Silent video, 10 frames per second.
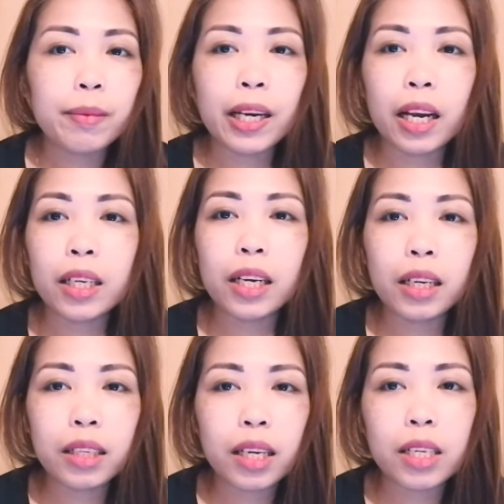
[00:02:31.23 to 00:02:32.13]
bigla na
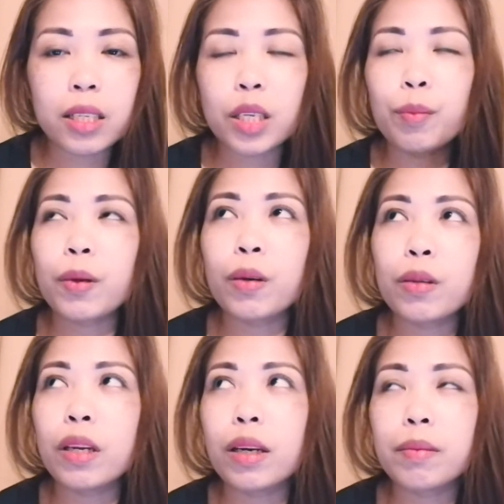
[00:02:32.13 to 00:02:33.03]
lang naisip
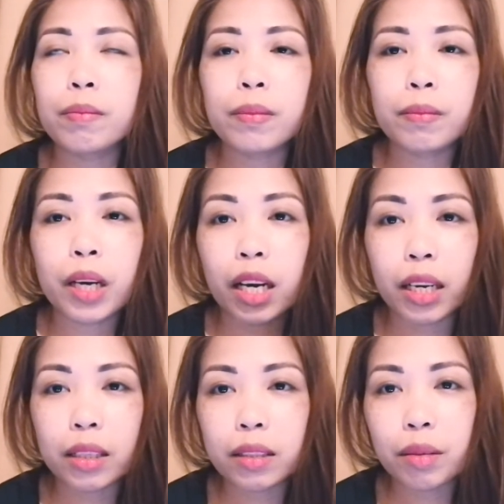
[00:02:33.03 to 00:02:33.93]
ko na
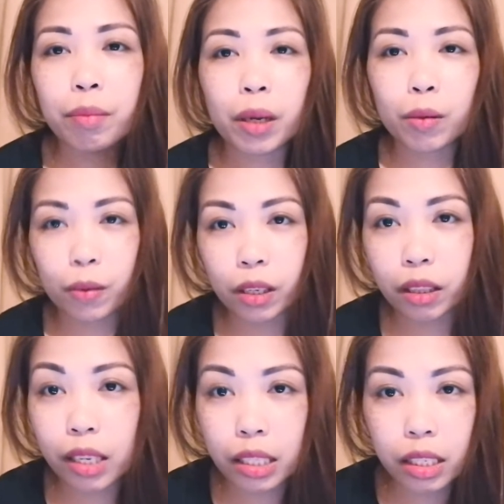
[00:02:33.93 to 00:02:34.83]
baka meron
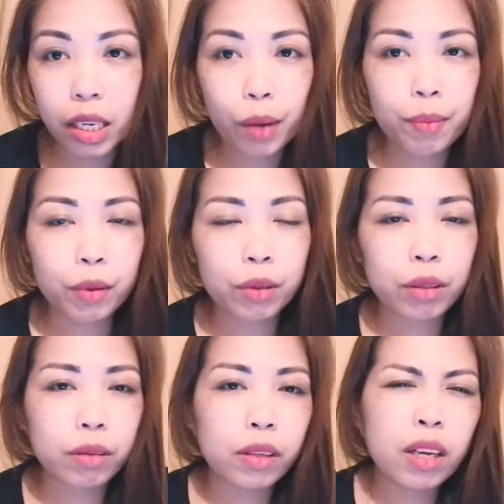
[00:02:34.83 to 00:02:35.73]
ulit na sasabog
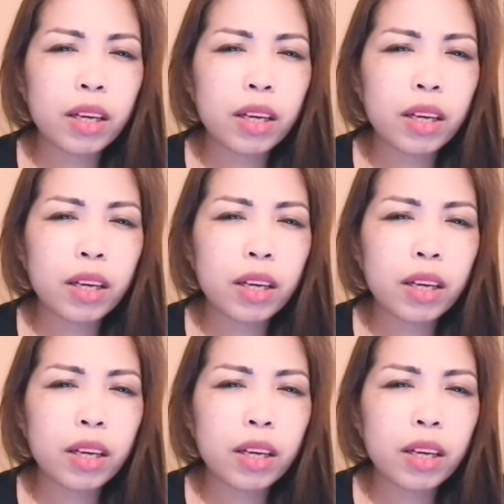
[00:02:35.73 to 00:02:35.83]
so